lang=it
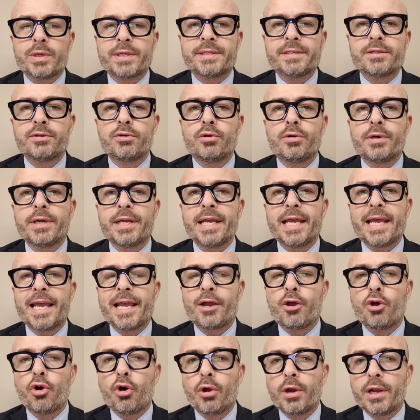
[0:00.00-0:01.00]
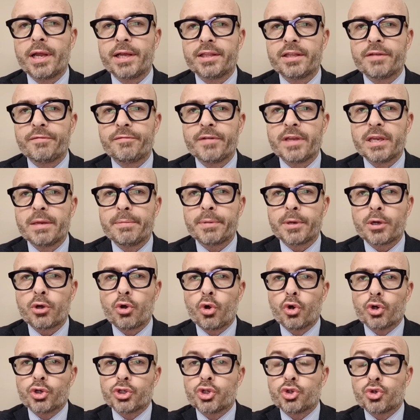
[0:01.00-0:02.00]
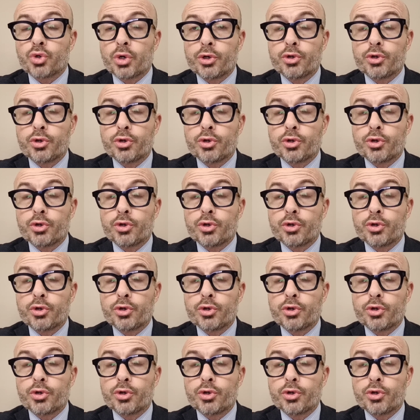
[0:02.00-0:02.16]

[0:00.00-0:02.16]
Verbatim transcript: azione, e gol di Filip Kostic.